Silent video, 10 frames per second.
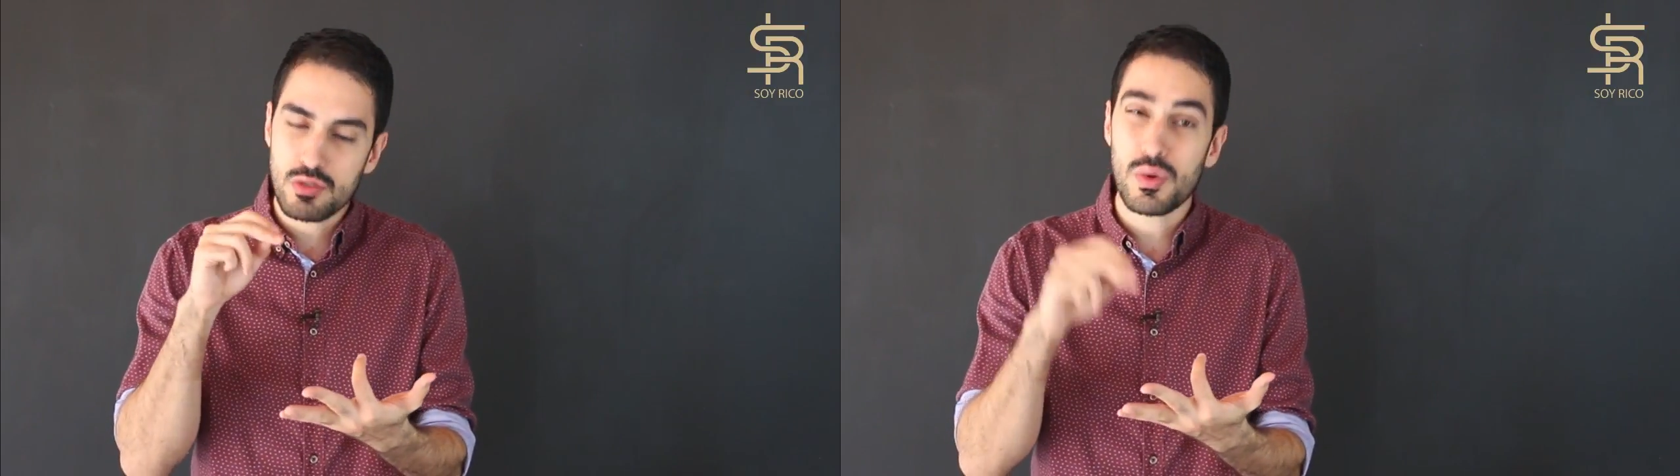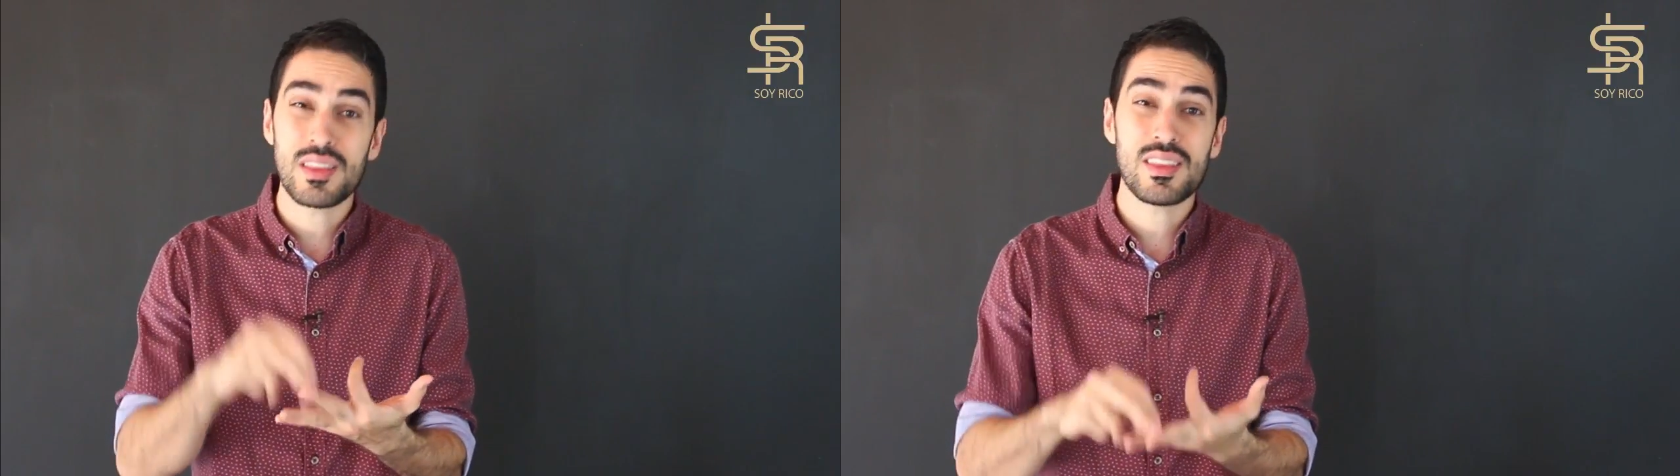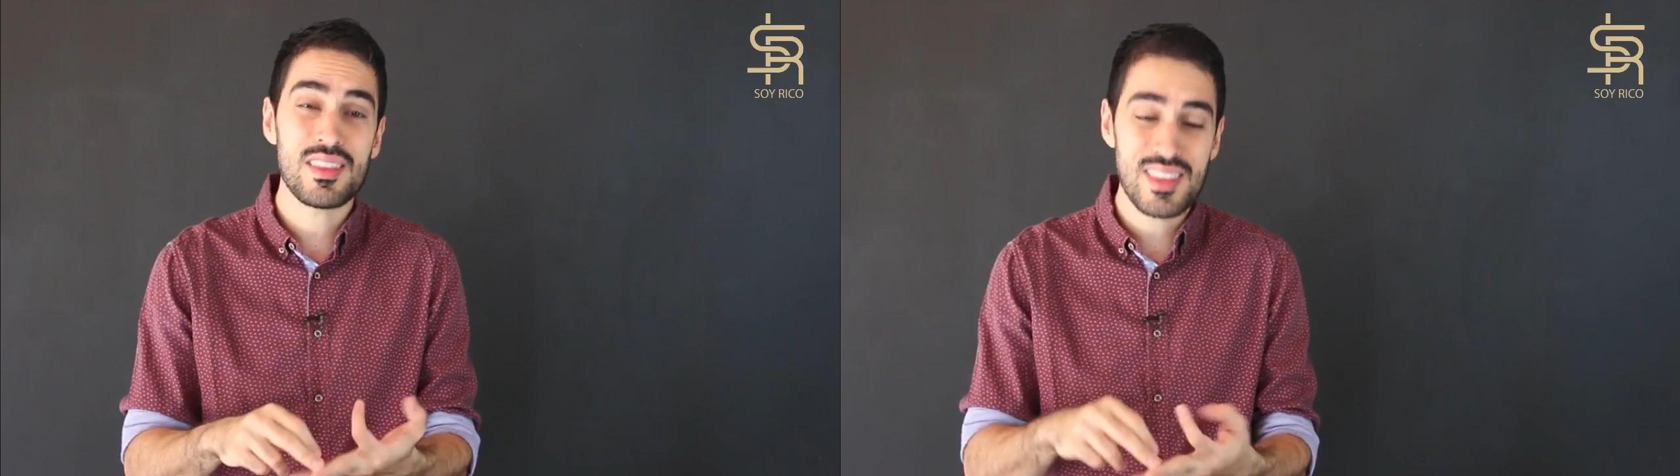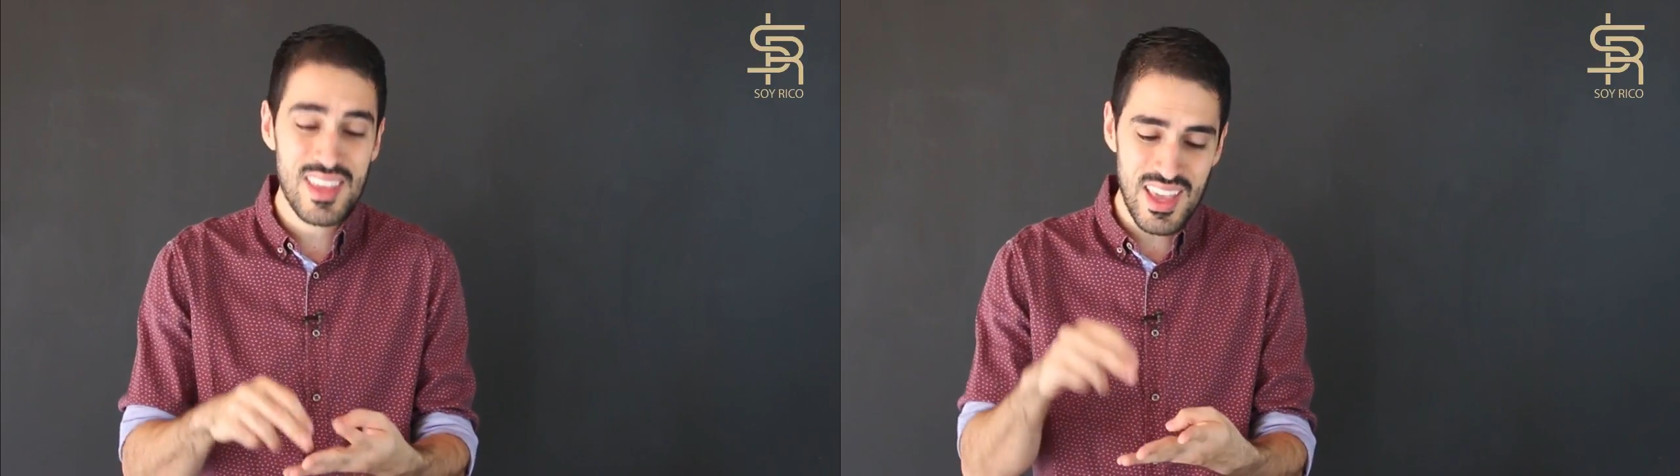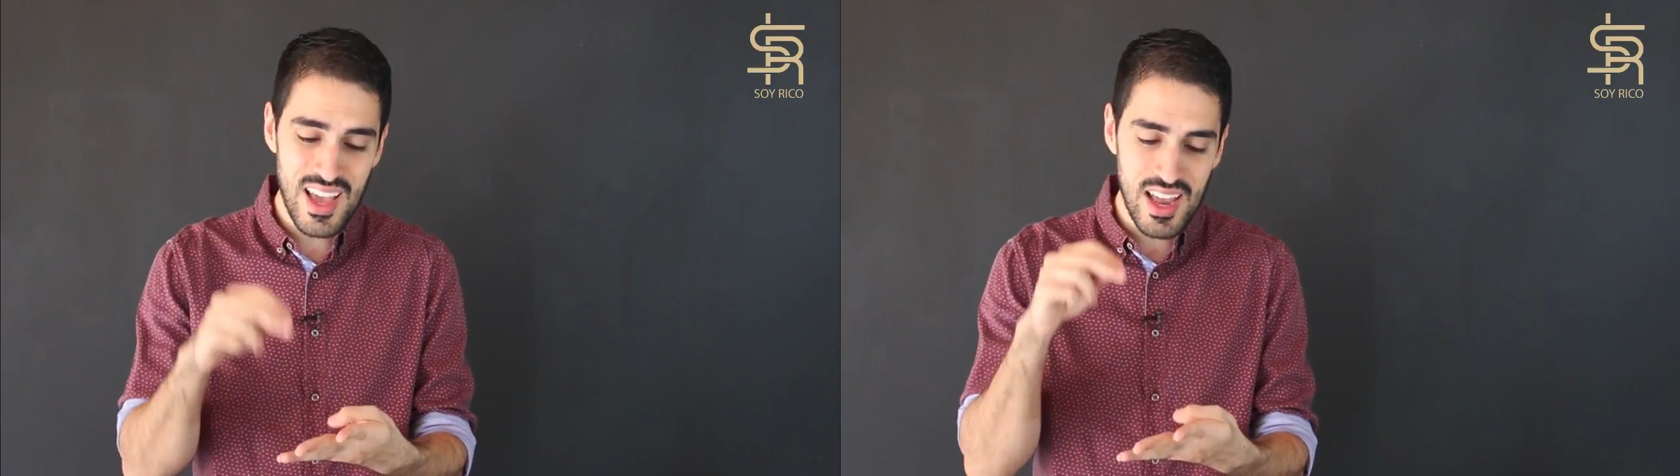no
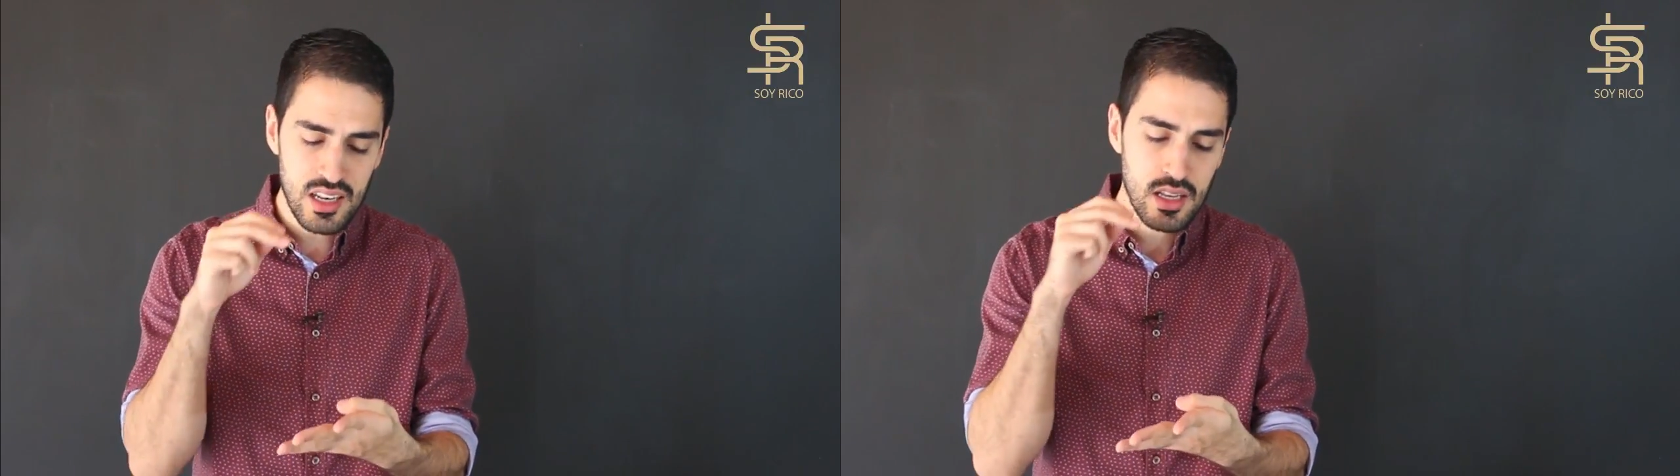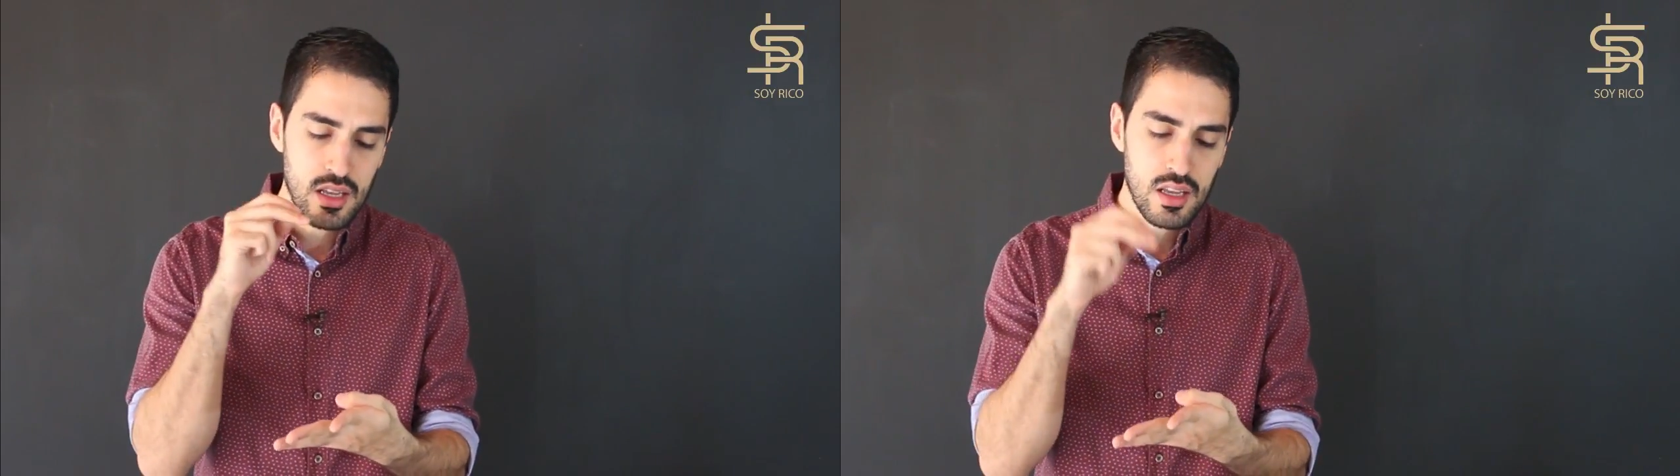entendían,